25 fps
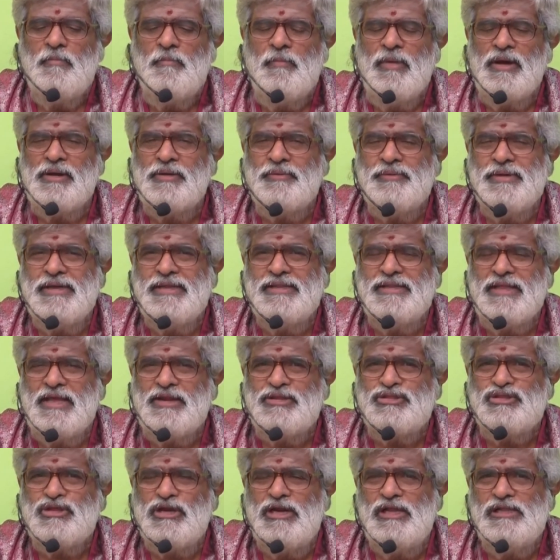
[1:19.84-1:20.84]
మనం ఈ
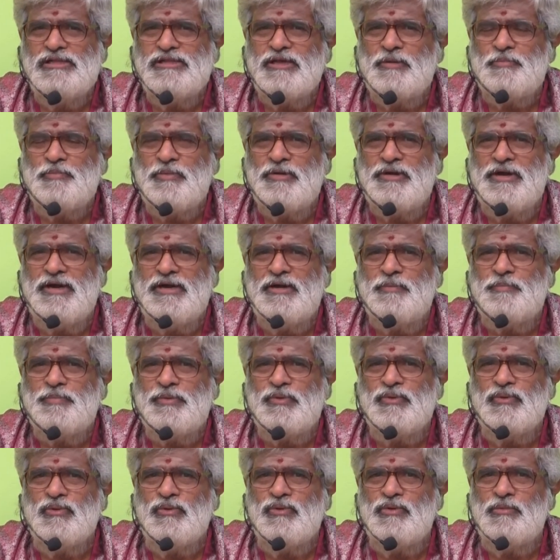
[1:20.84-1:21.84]
దర్శనాలు
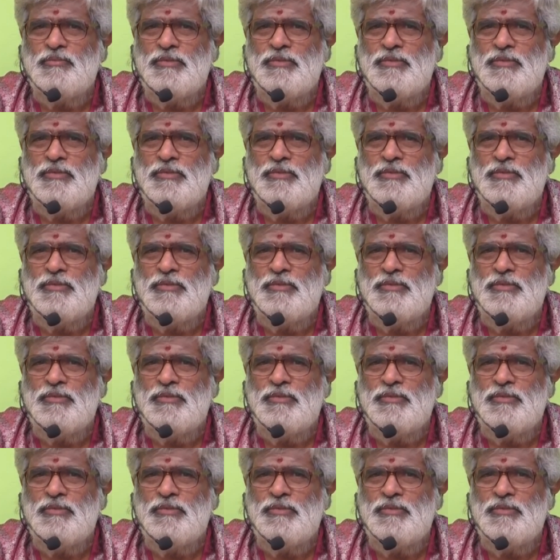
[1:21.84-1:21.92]
చెప్పుకునేటప్పుడు